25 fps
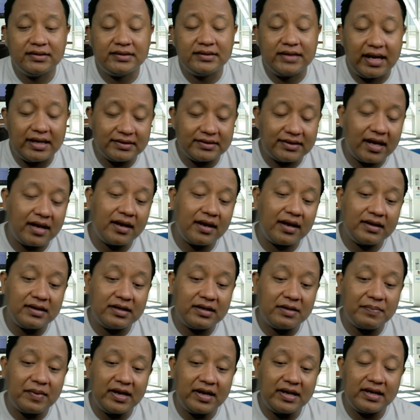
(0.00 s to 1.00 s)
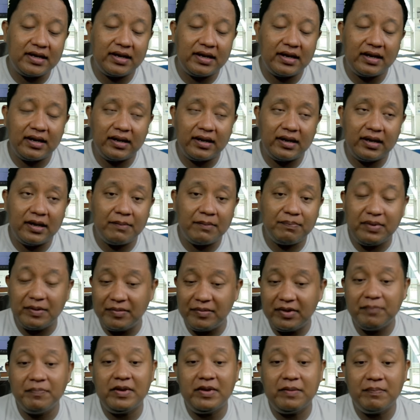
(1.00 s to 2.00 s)
tantangan kepada eh,
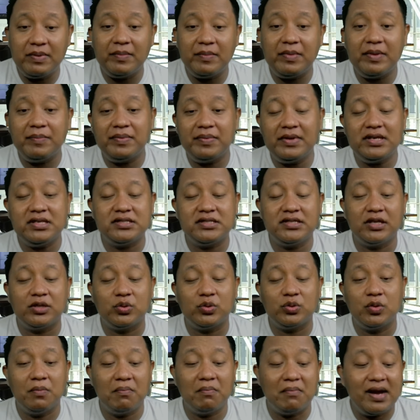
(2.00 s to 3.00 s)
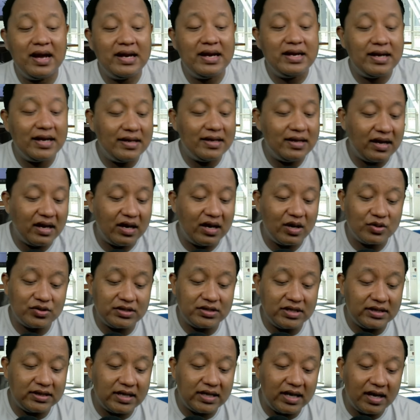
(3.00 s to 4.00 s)
pemimpin-pemimpin uh, di situ mana yang
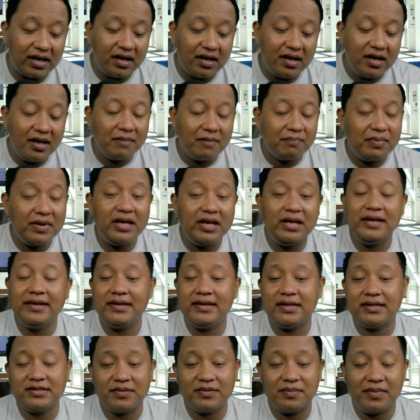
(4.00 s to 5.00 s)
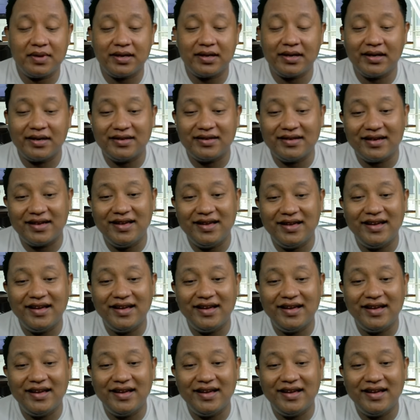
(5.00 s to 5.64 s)
harus kita pilih dan sebagainya.